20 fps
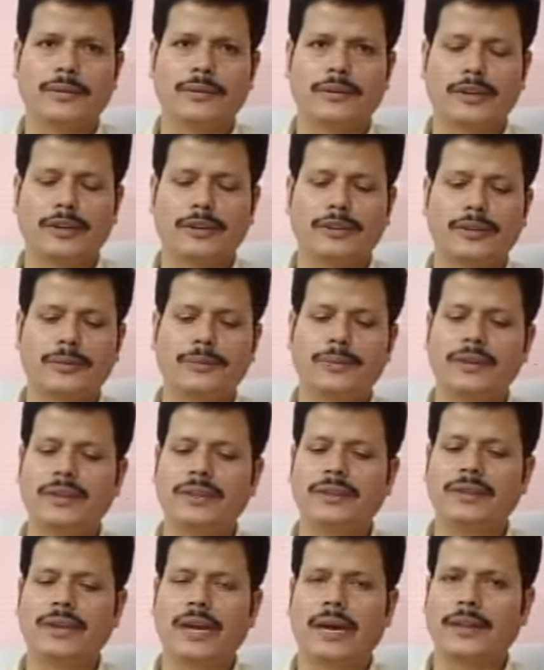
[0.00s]
নরেন্দ্র
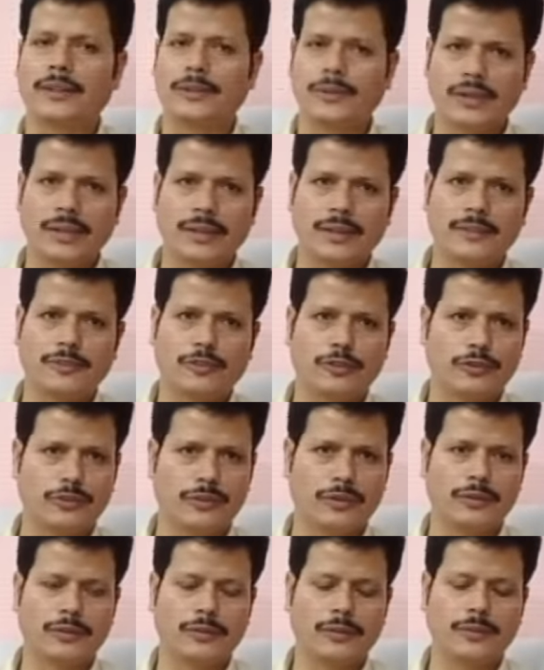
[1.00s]
মোদীজির হাত ধরে তার
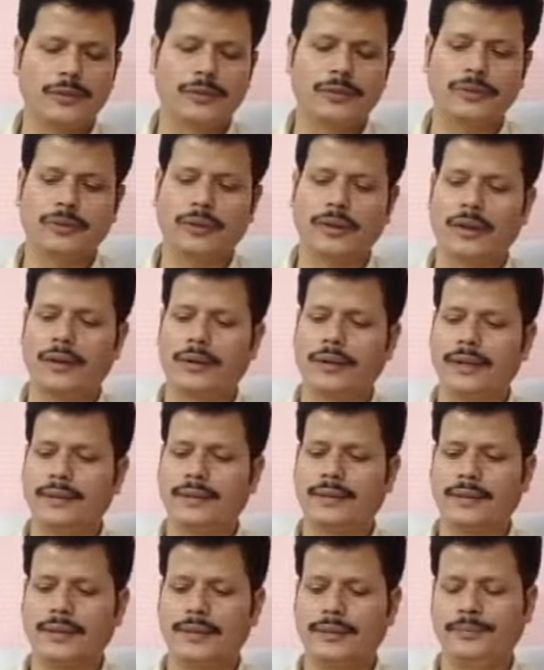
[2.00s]
শুভ সূচনা
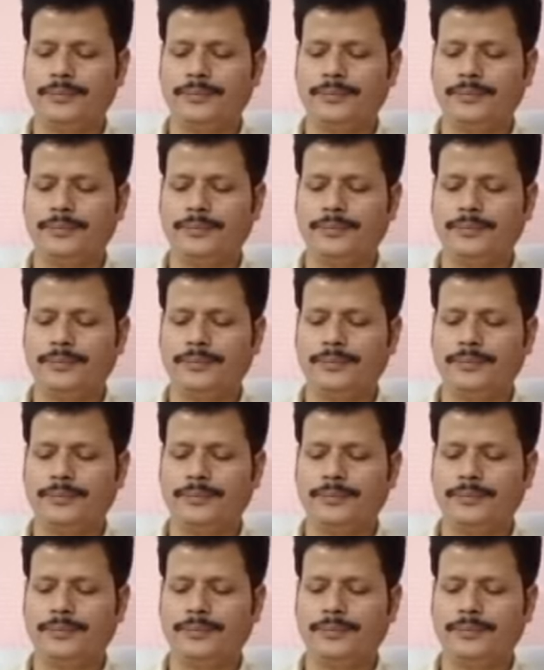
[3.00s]
হয়েছে